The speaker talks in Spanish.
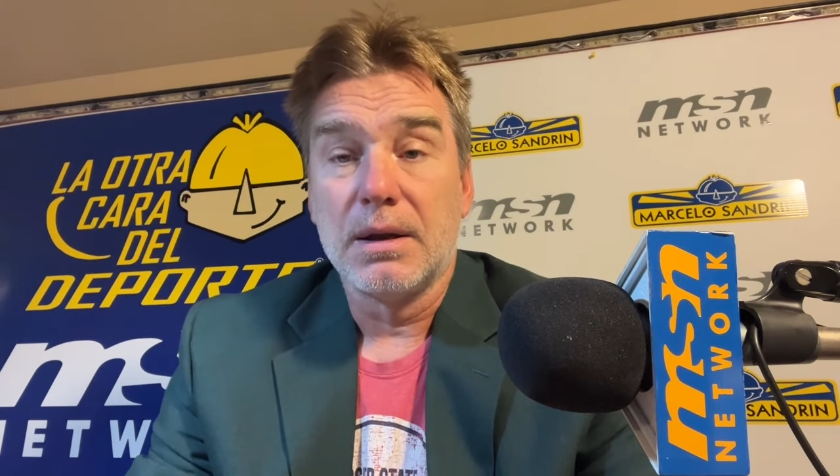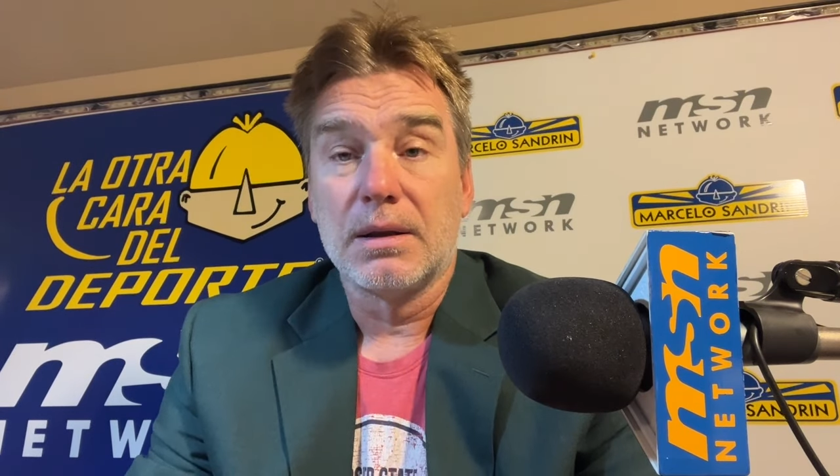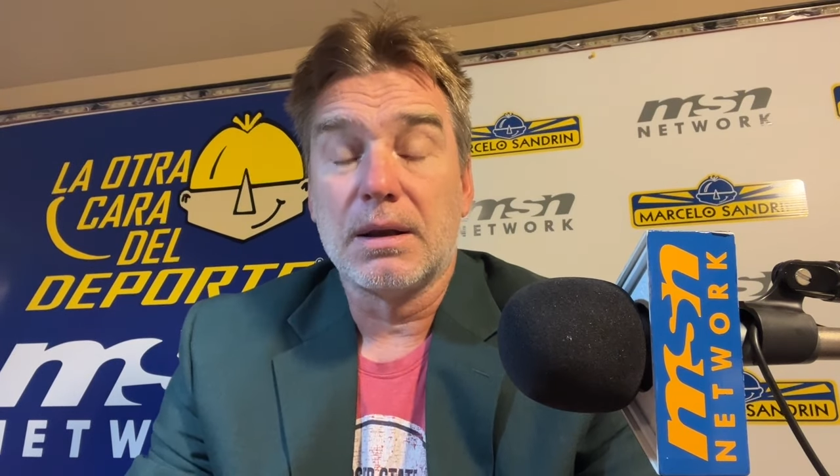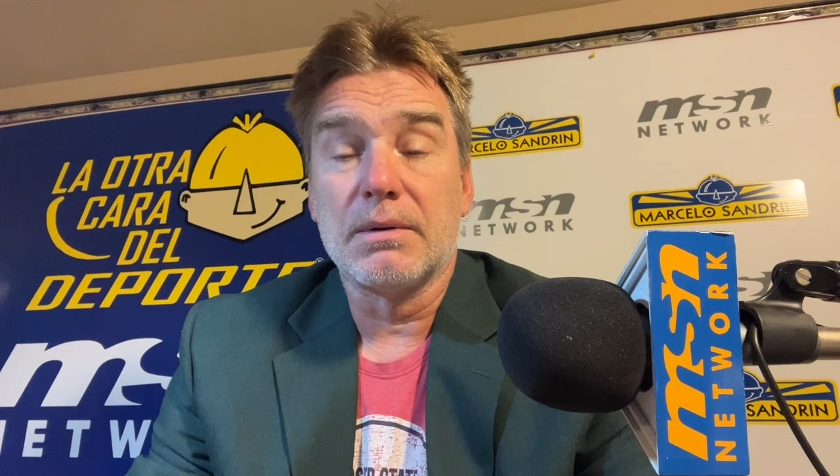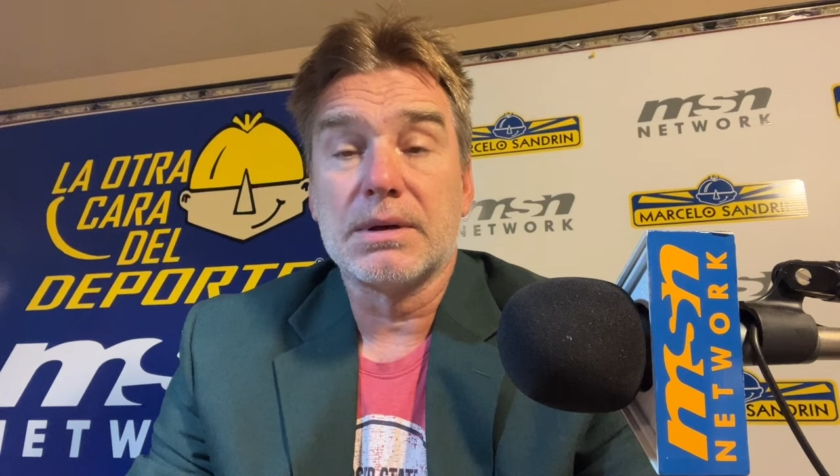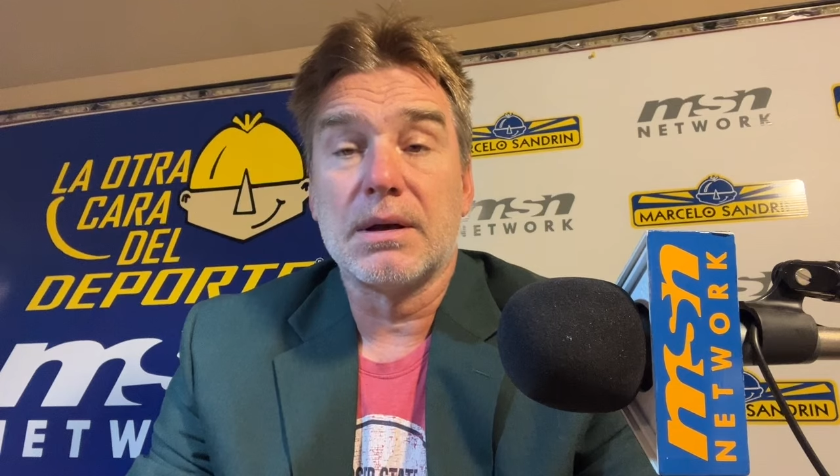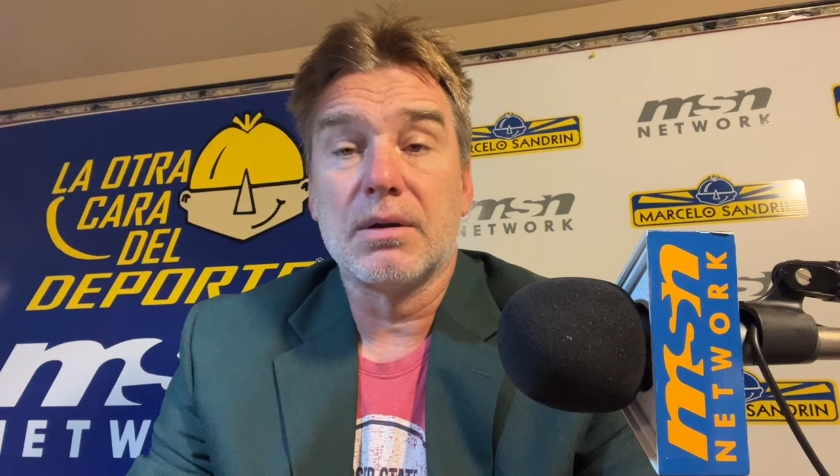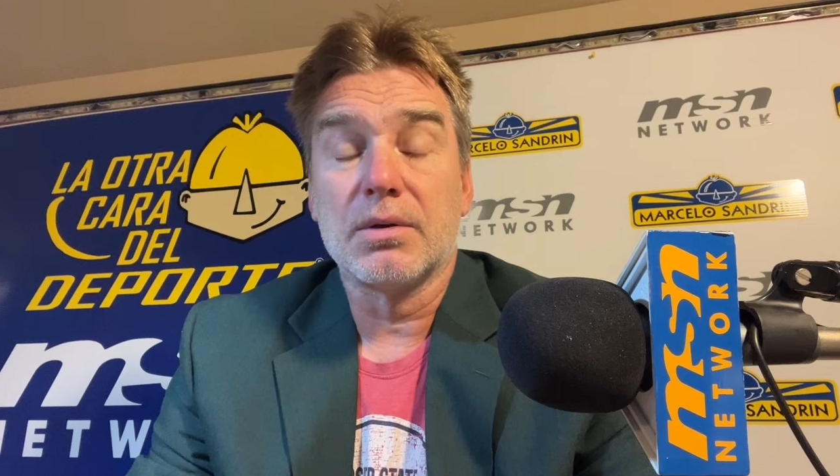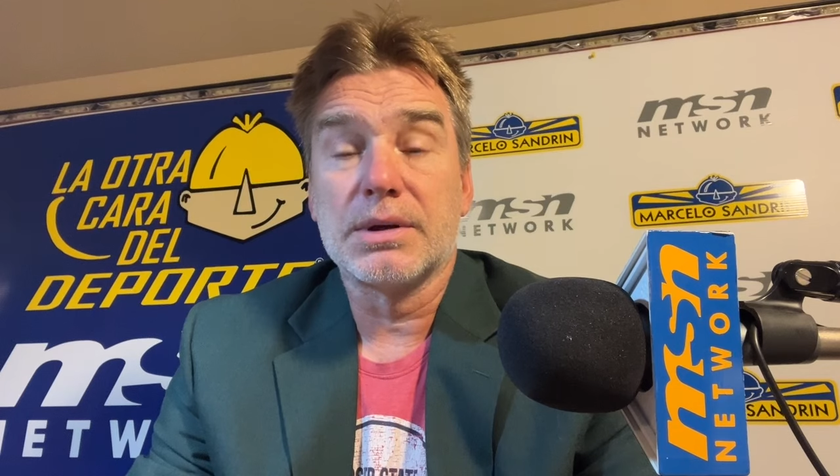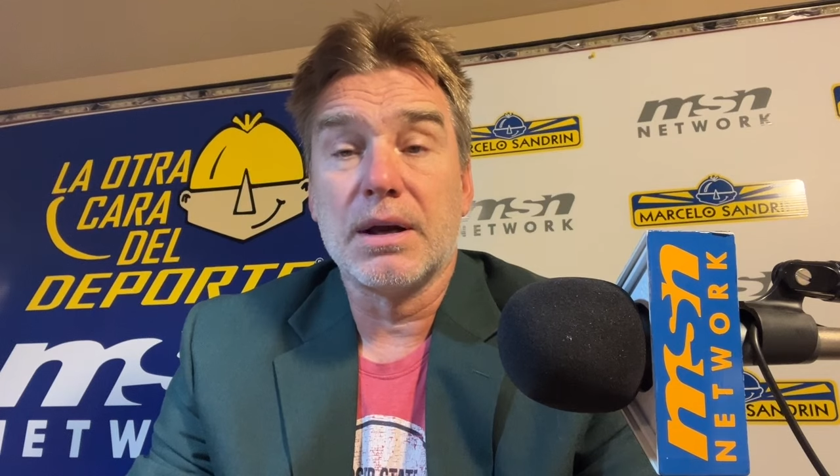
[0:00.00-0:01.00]
Estamos
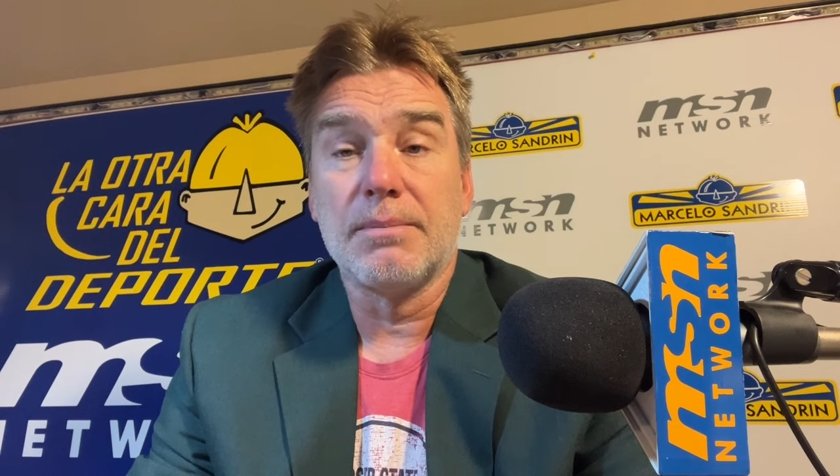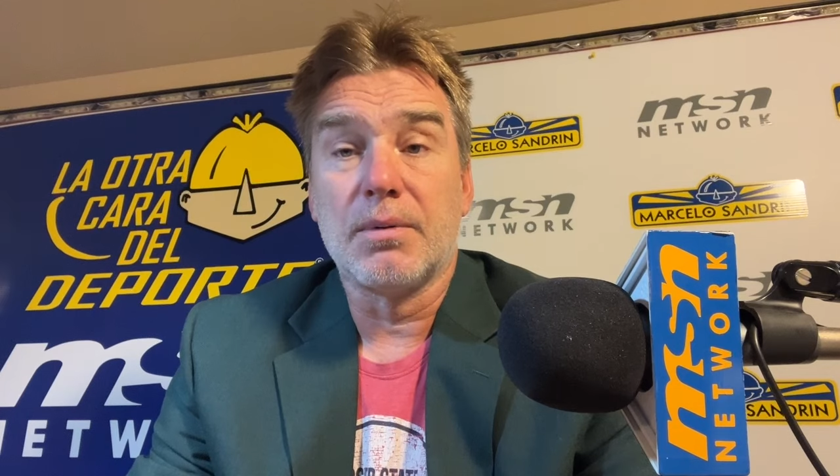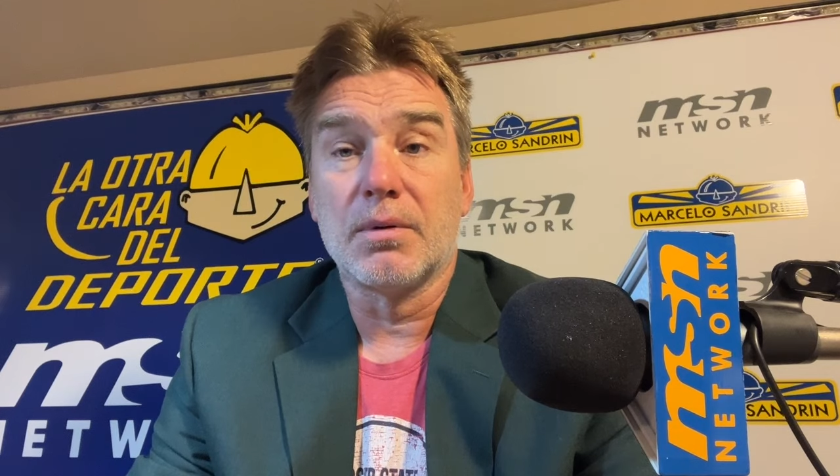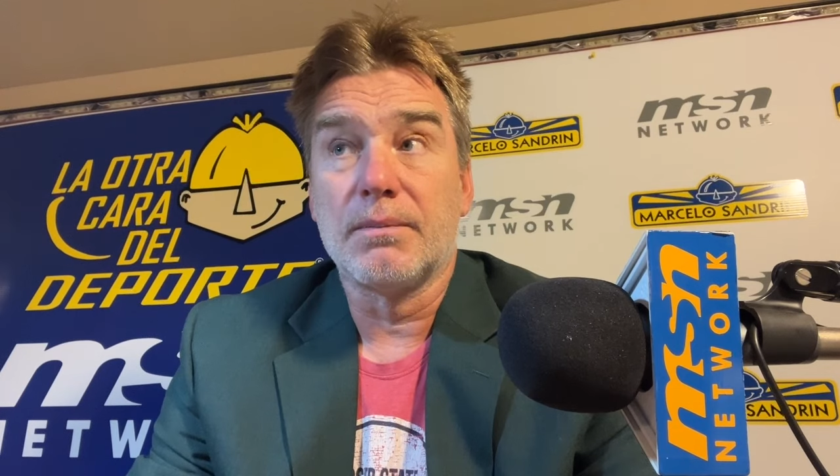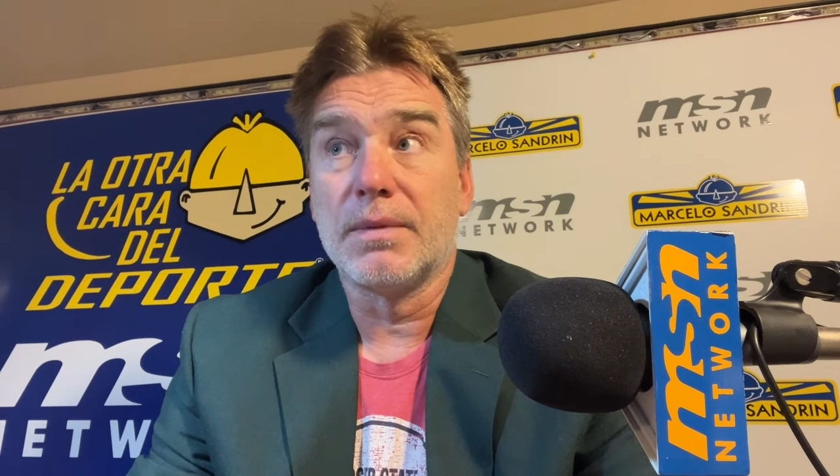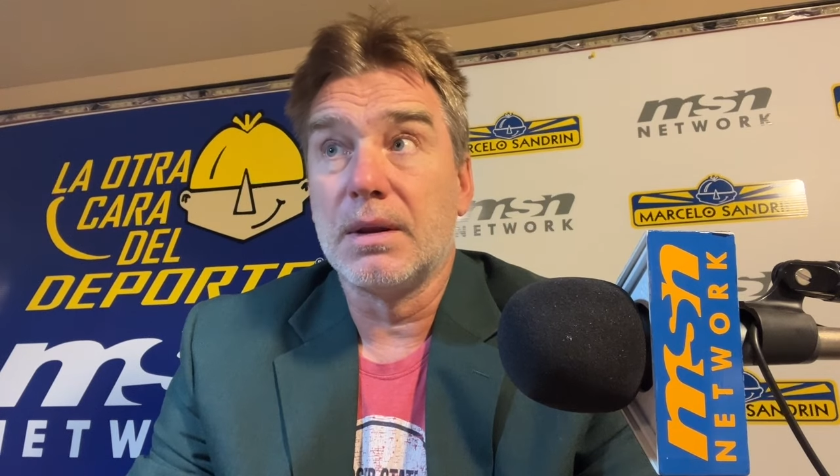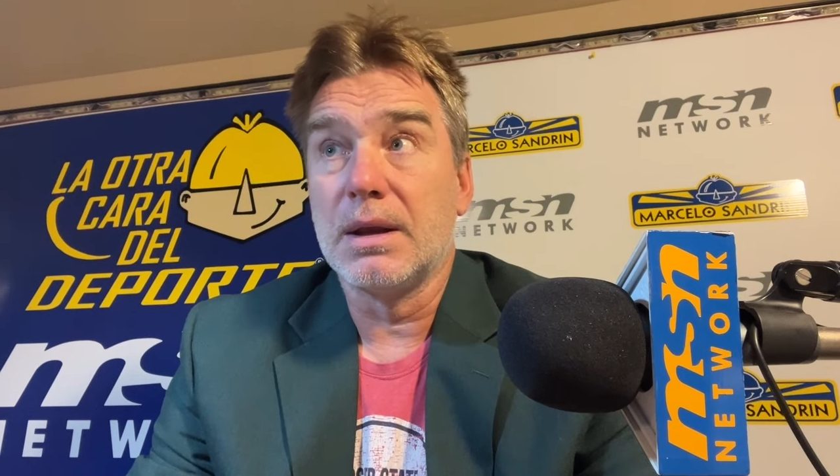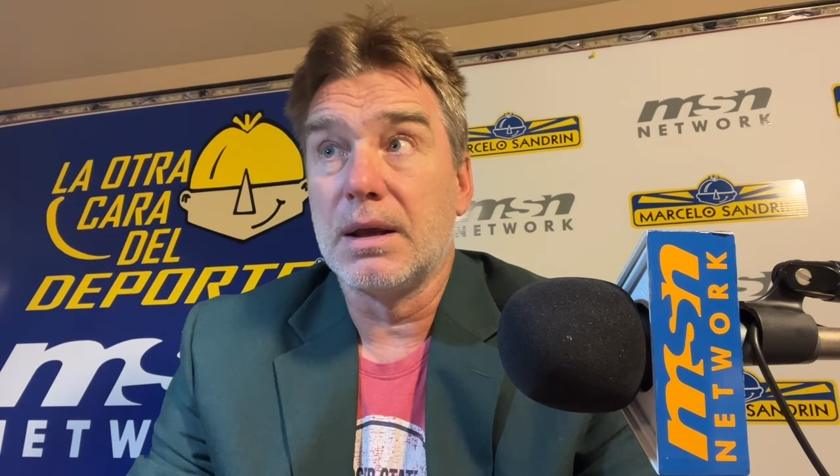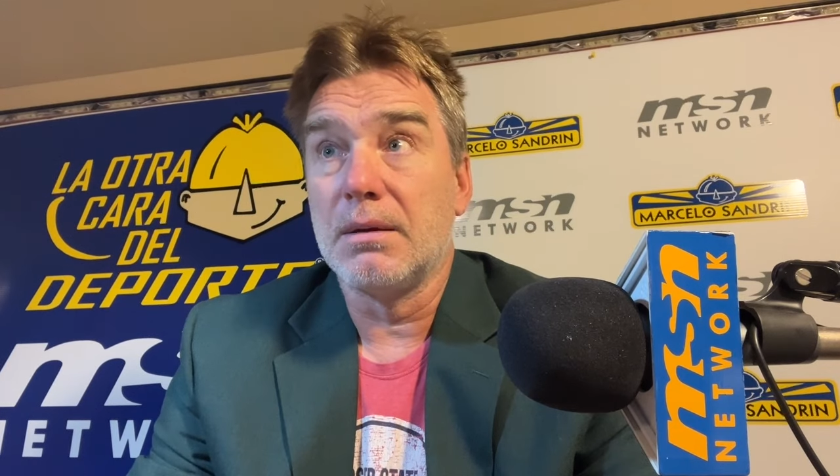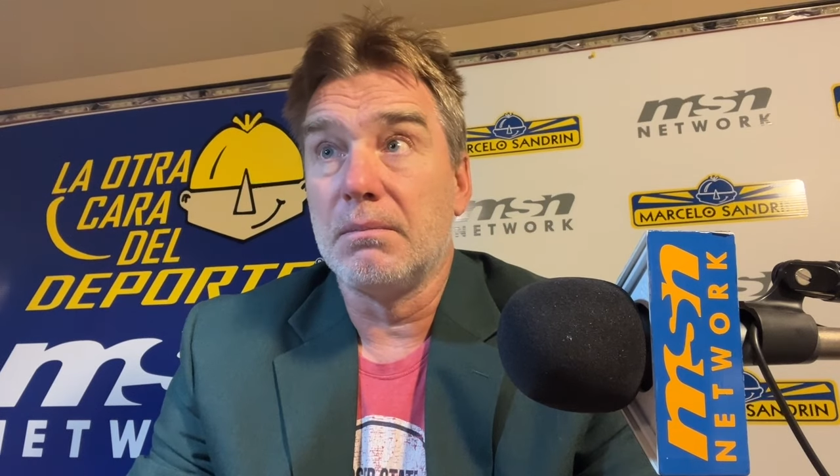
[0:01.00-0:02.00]
hablando de dos equipos de,